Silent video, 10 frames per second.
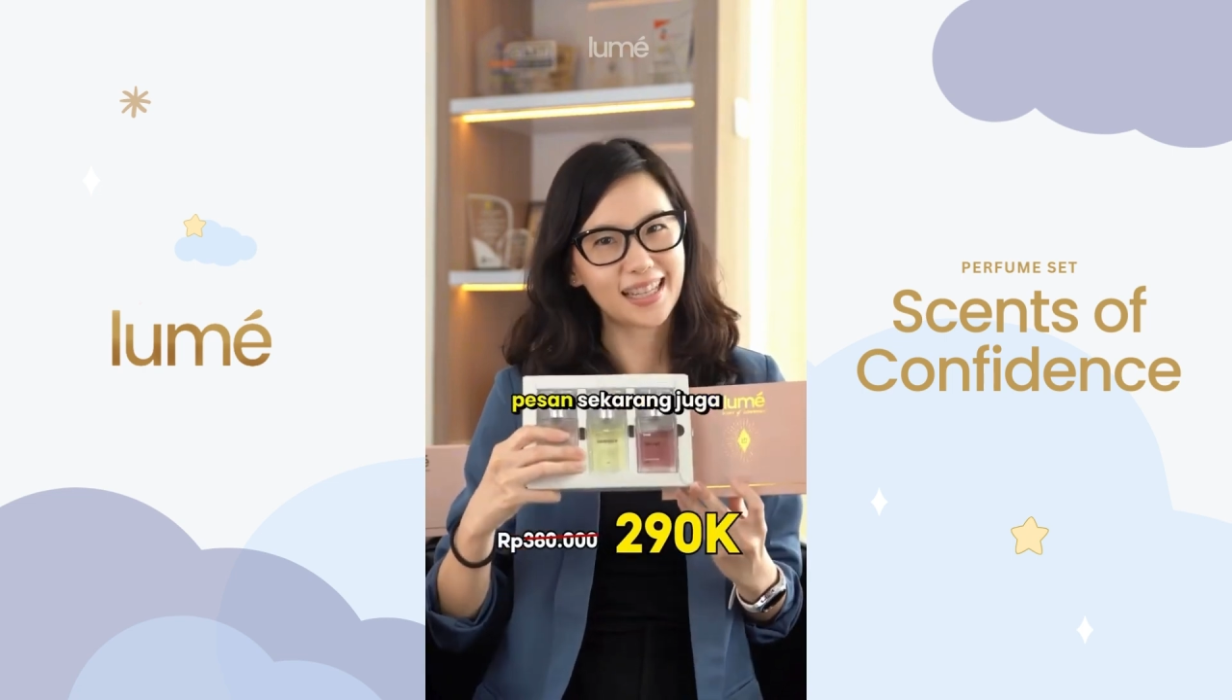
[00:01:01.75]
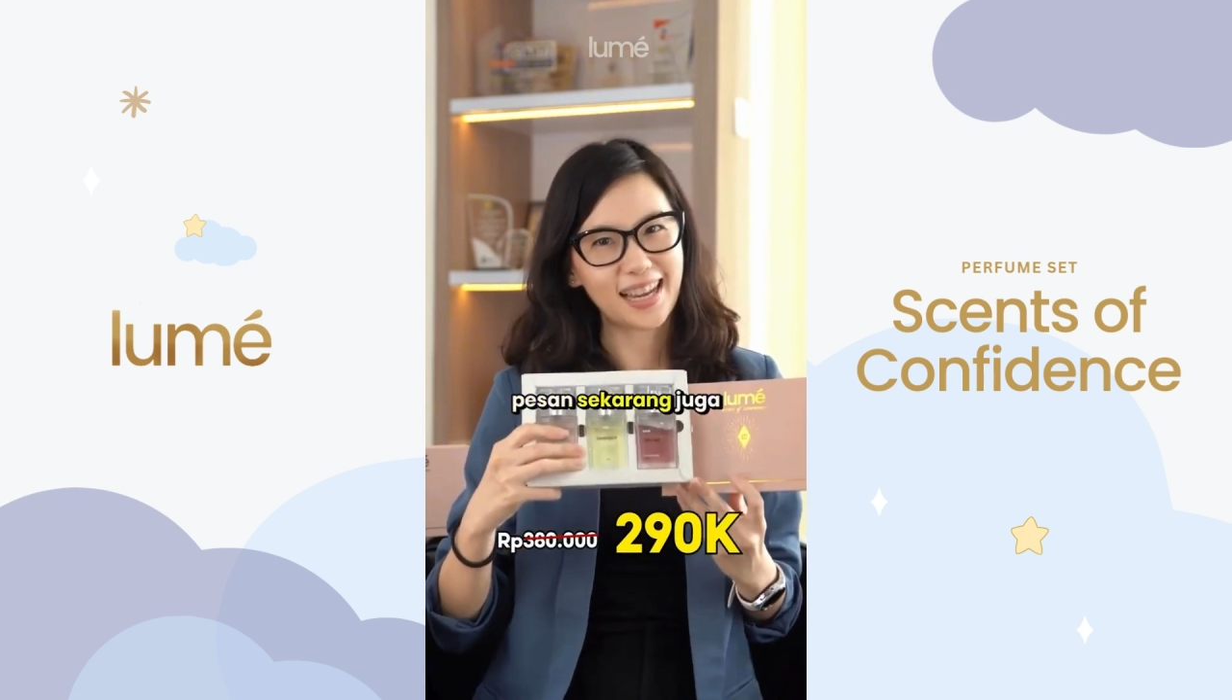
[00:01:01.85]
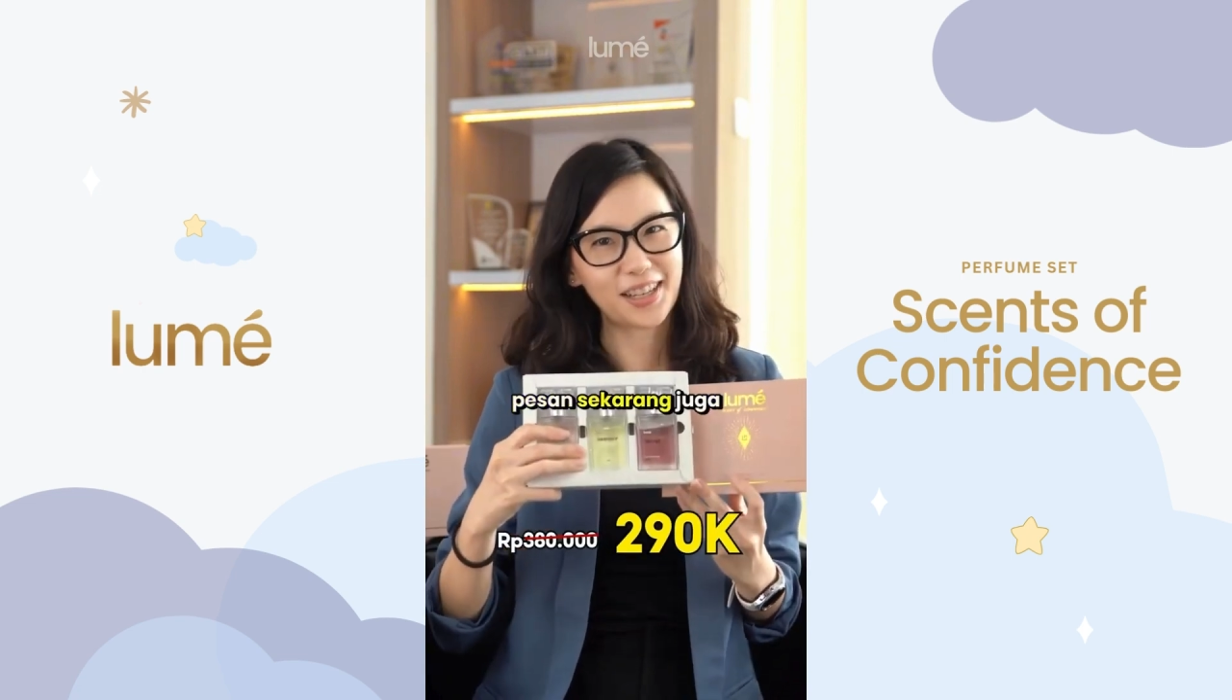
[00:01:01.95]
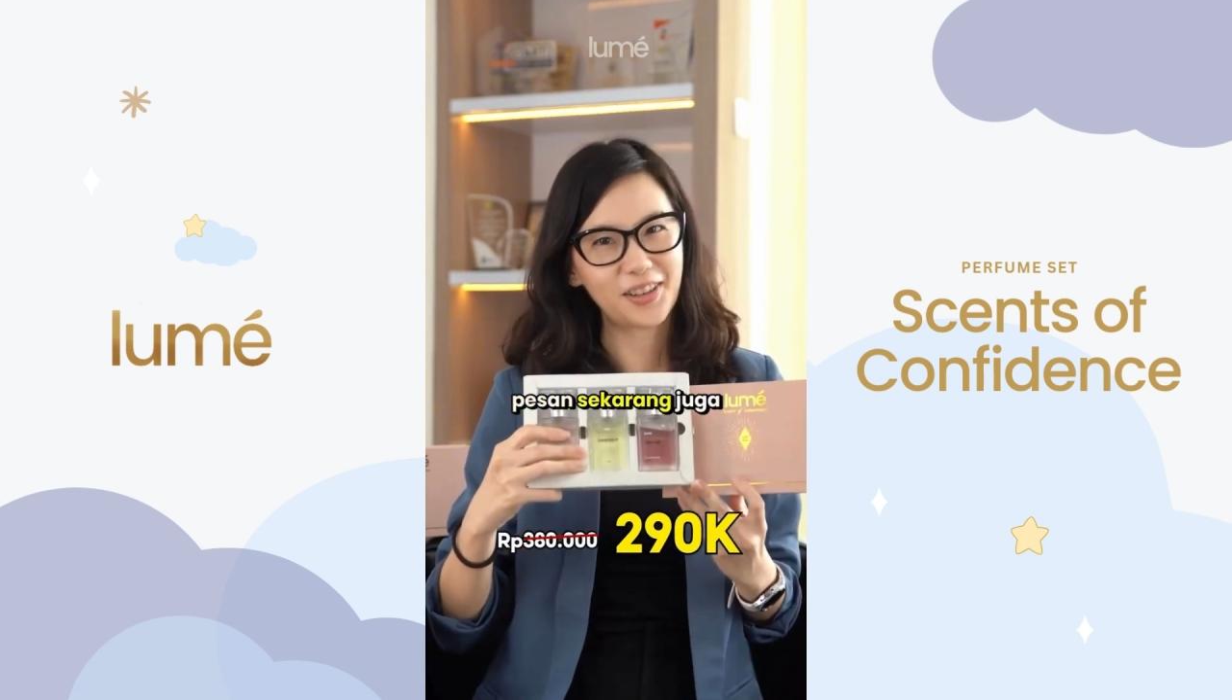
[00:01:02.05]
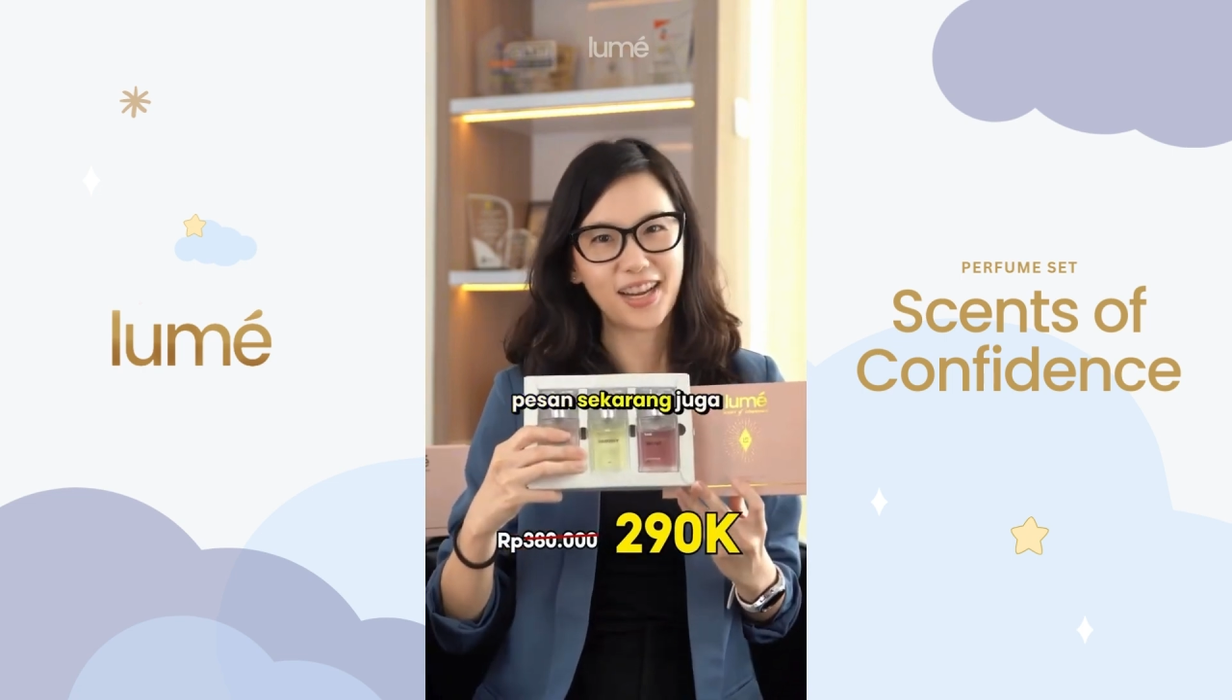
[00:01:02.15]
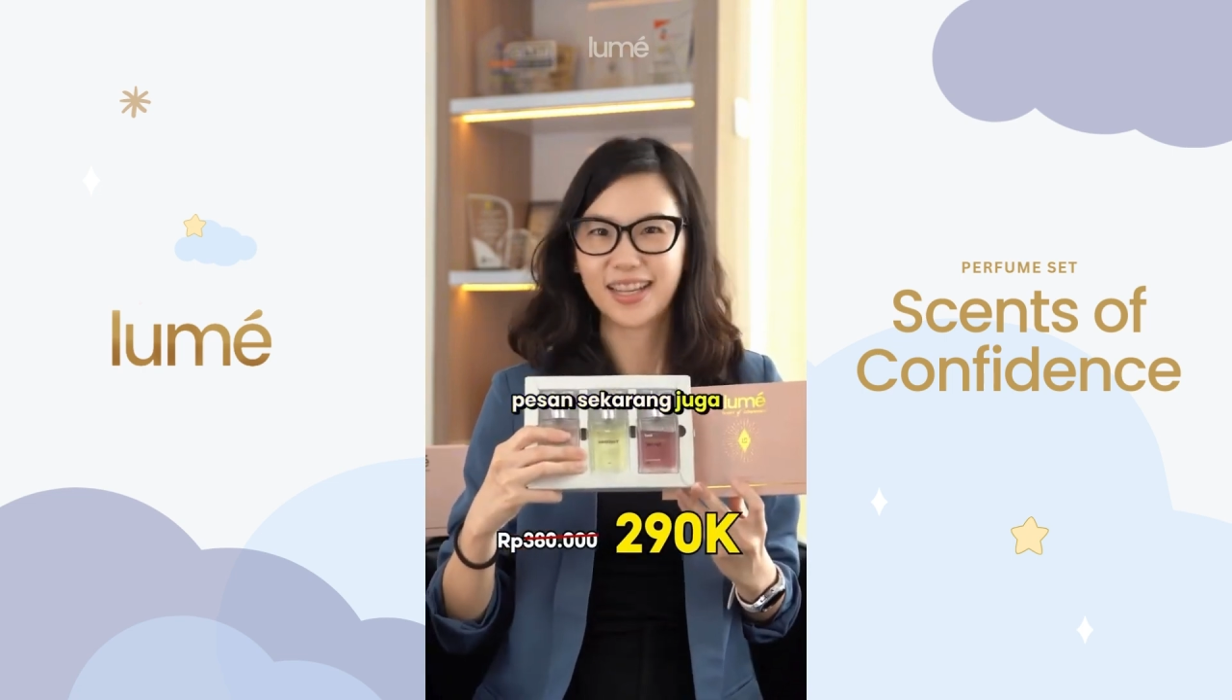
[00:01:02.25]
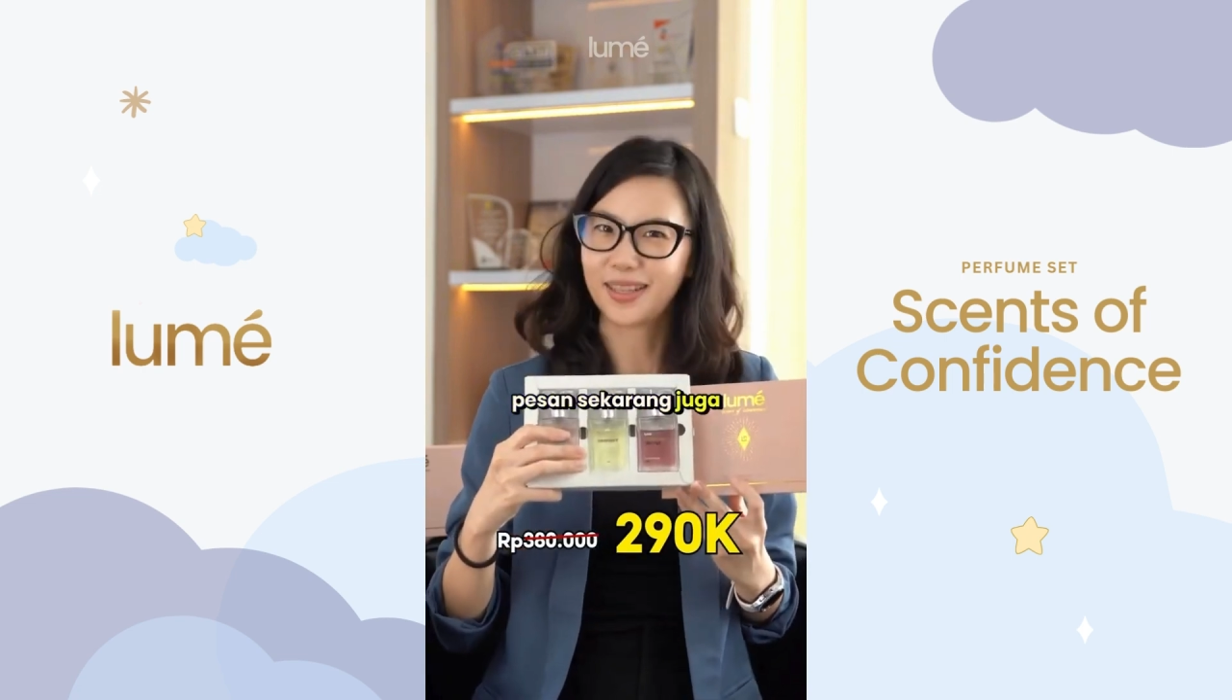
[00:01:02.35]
Pesan sekarang